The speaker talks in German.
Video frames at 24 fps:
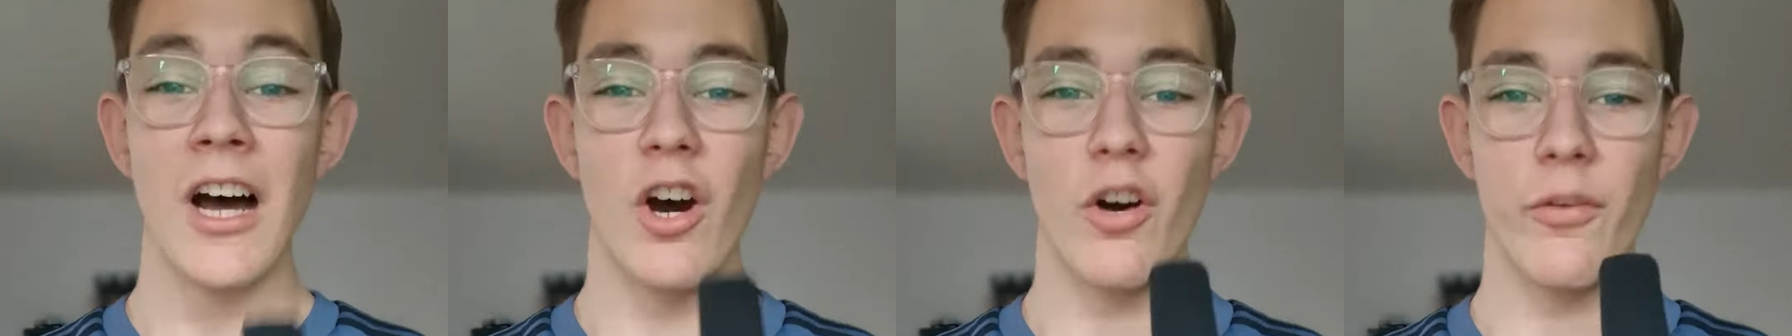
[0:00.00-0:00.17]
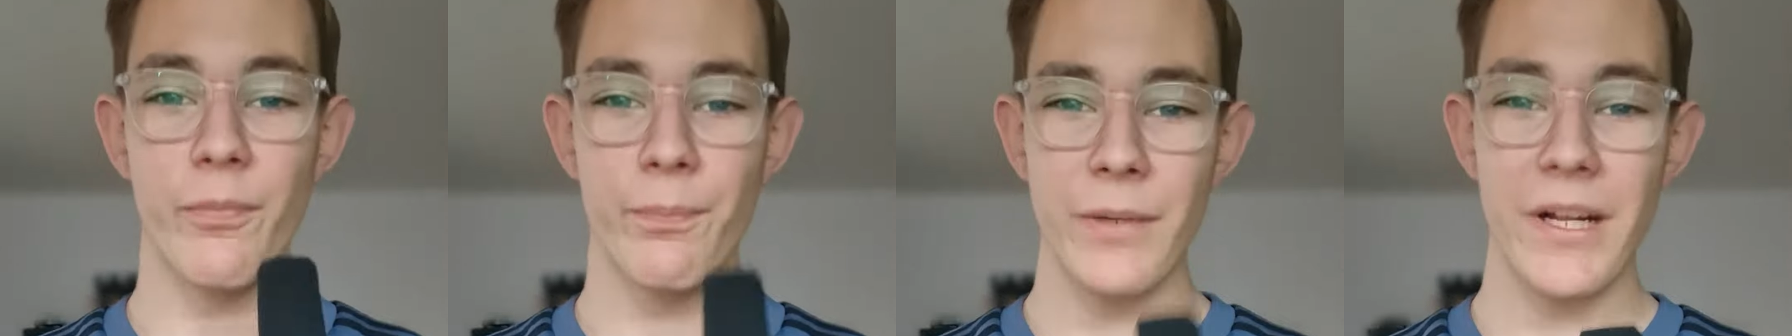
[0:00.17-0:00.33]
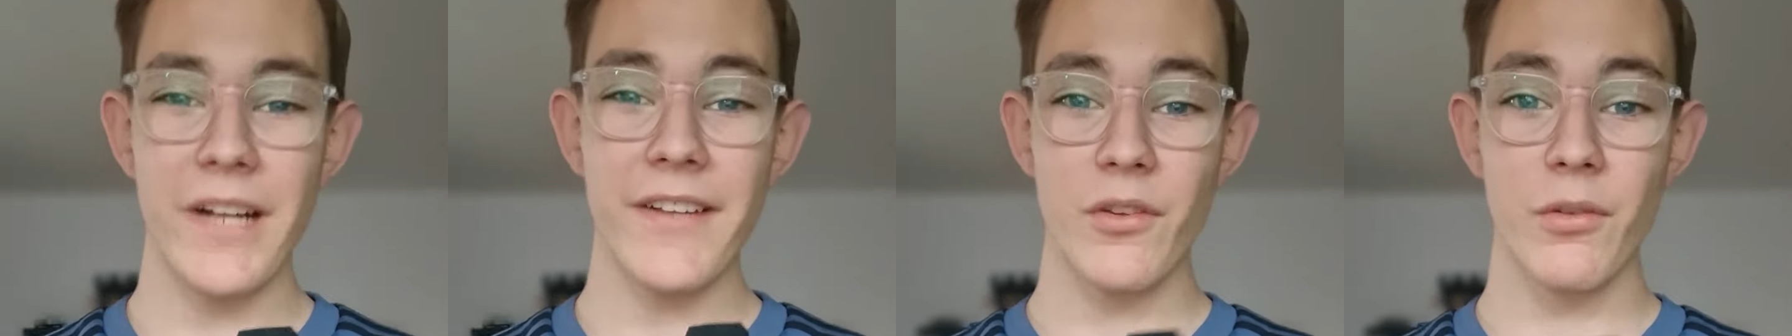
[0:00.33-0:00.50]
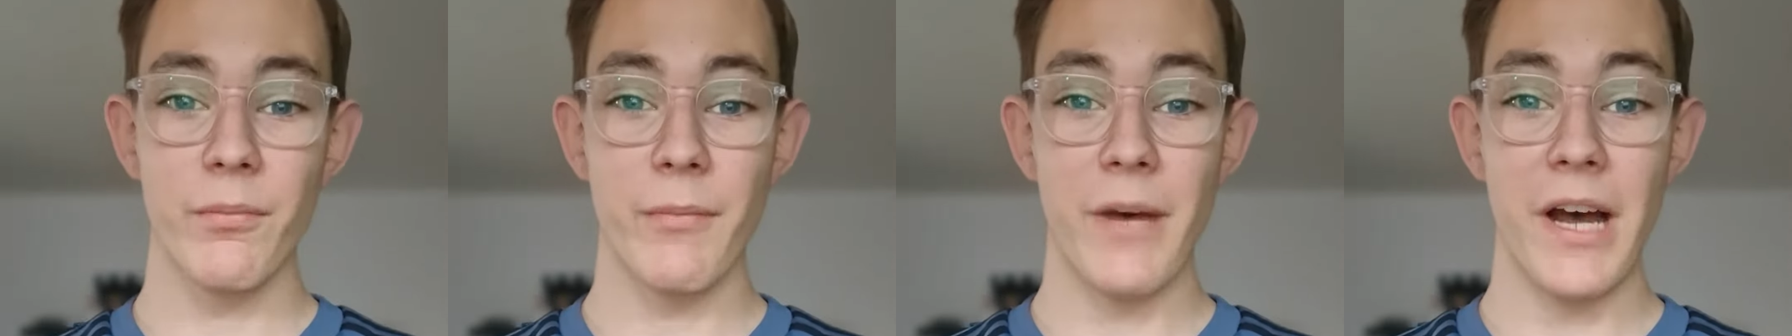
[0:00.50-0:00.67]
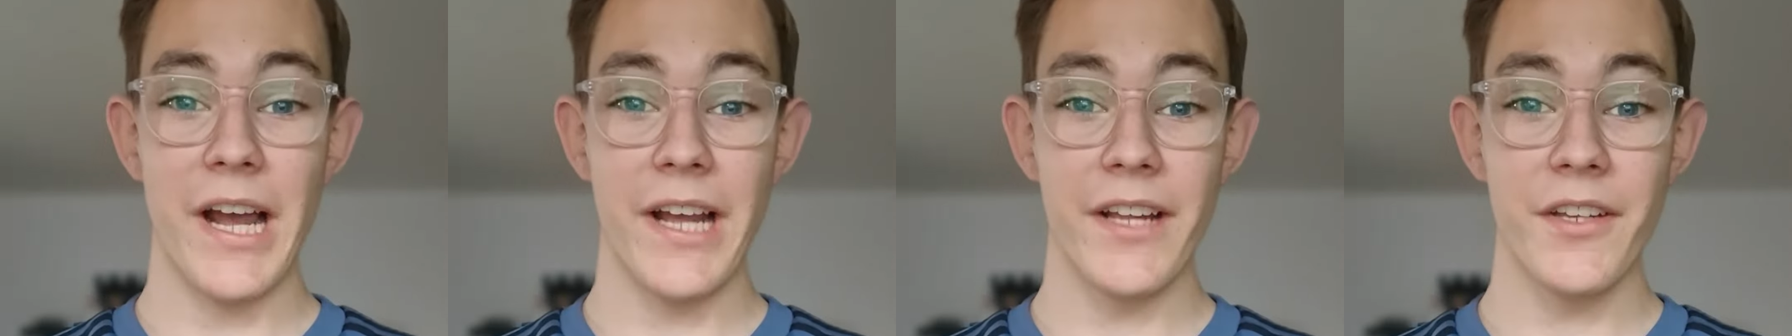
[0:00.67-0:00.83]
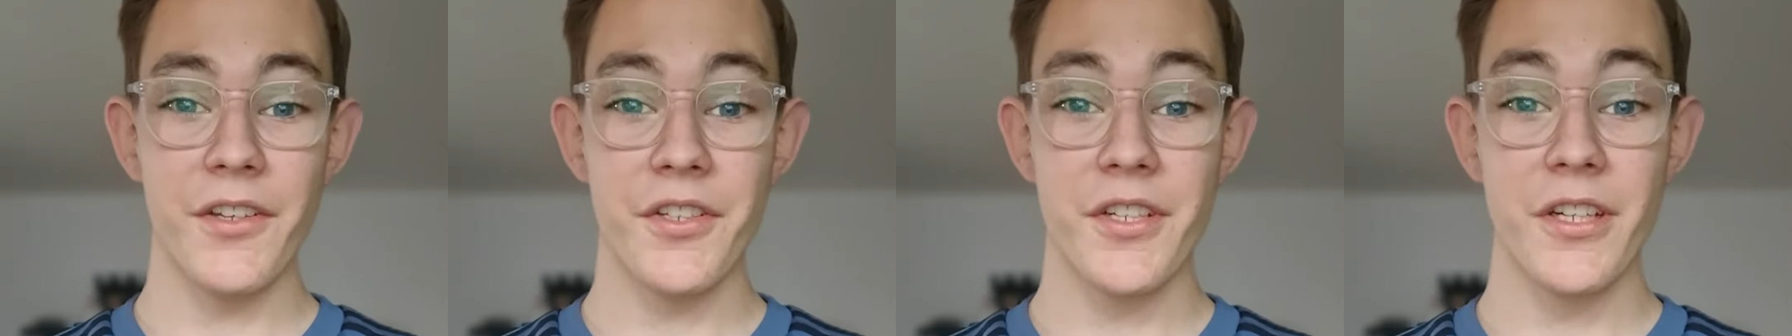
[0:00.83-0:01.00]
Auf Platz
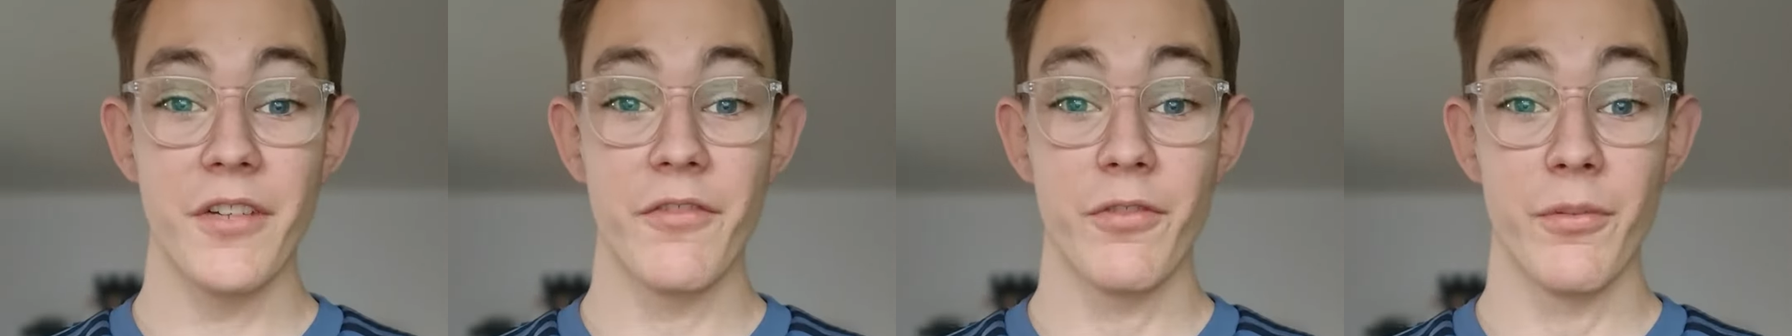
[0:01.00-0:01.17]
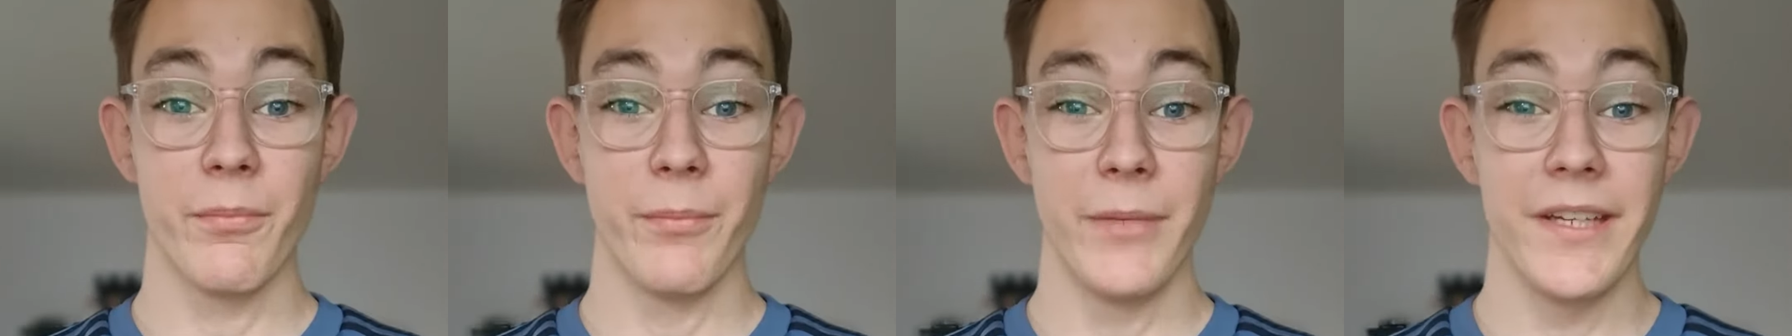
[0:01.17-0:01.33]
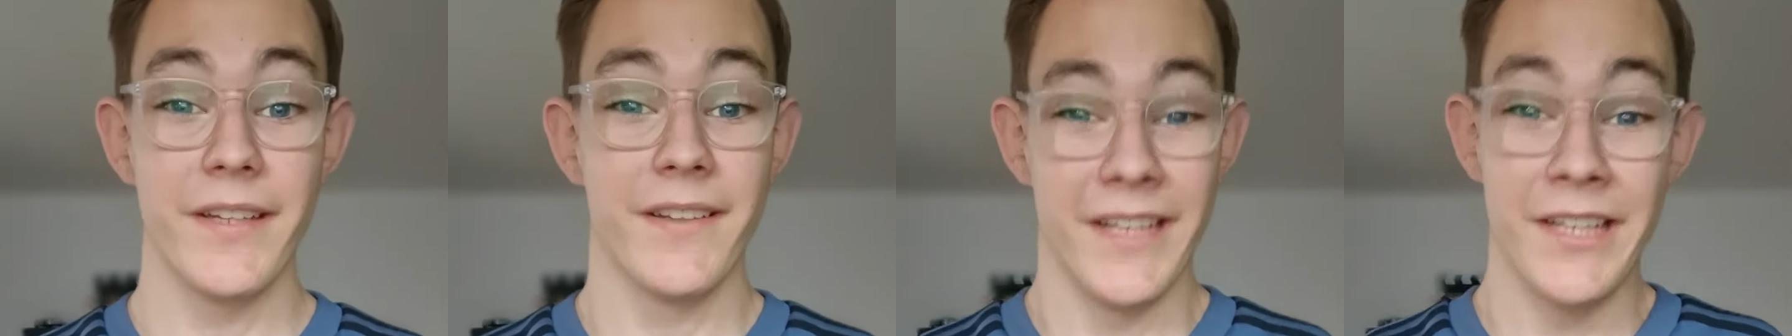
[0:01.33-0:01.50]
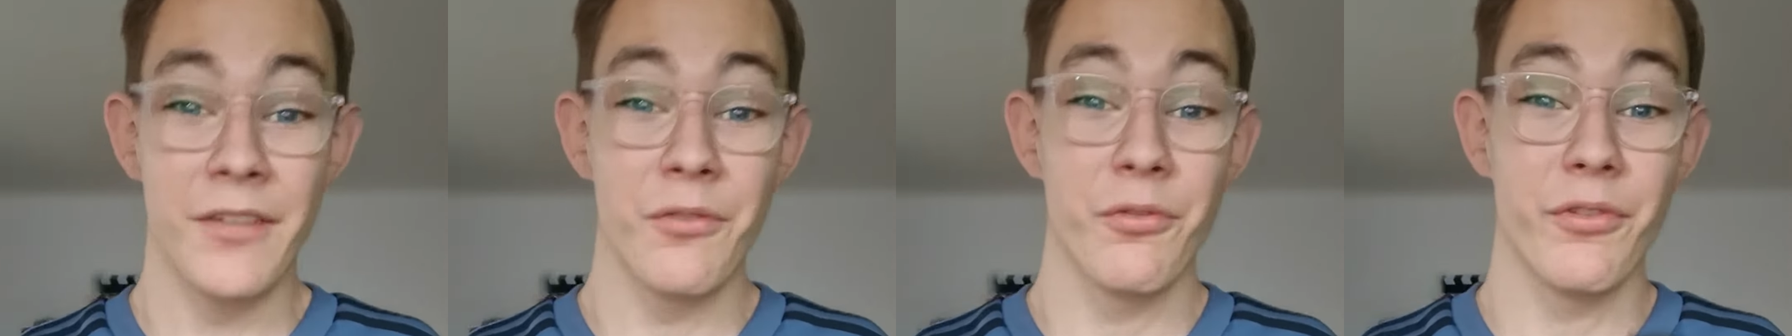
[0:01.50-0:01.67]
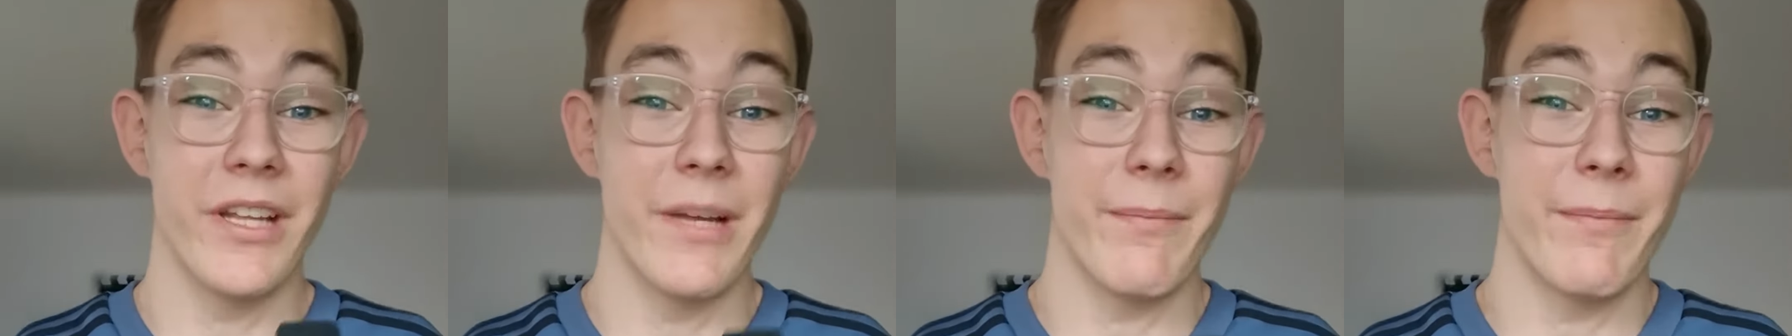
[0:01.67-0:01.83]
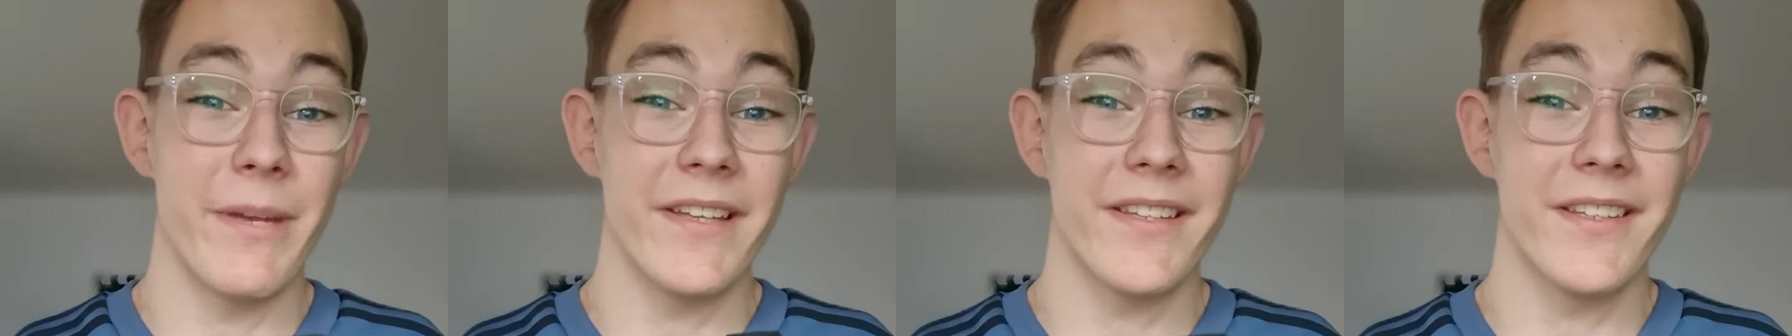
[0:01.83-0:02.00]
Nummer 1 steht für mich nicht
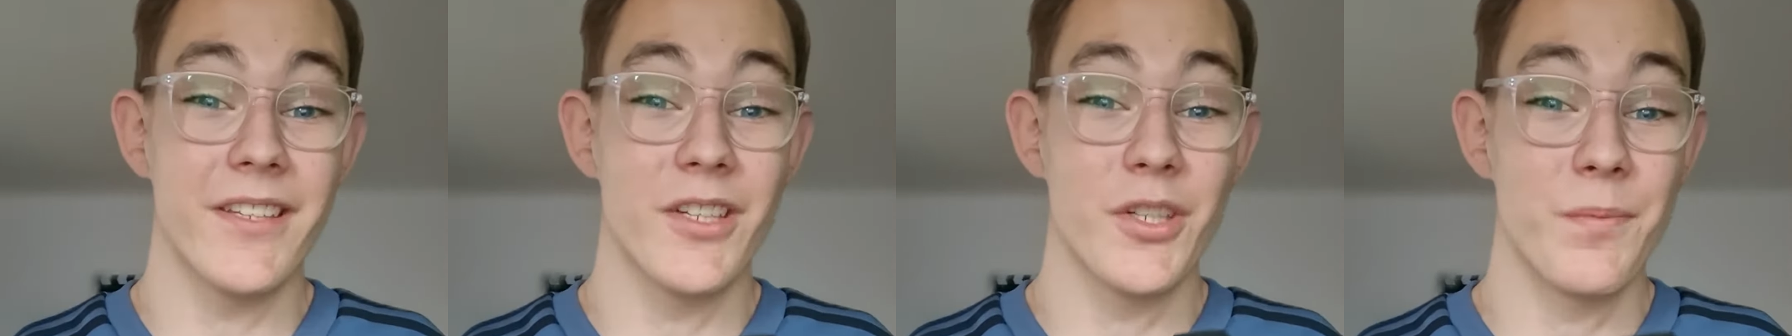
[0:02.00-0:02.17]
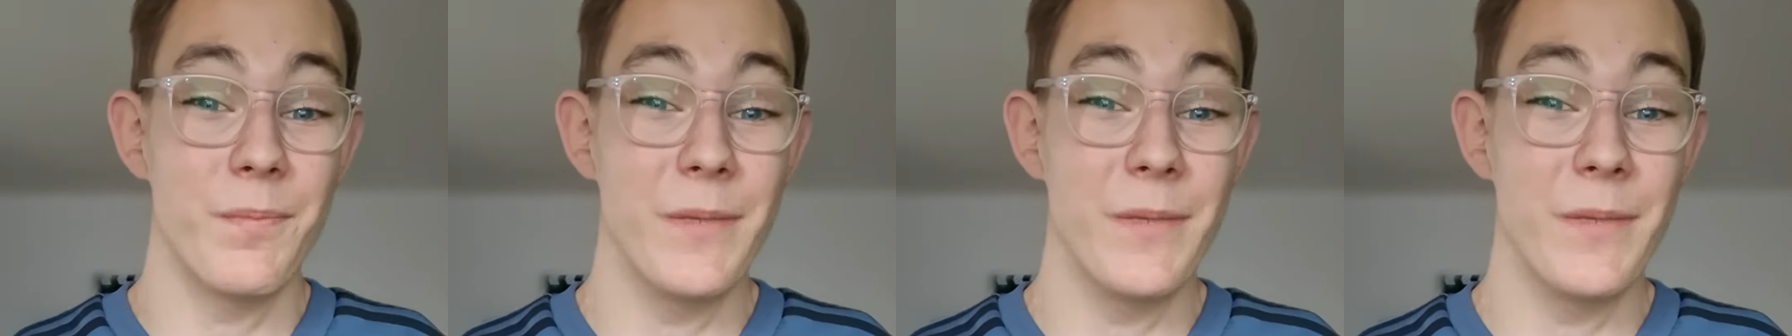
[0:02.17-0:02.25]
nur der beste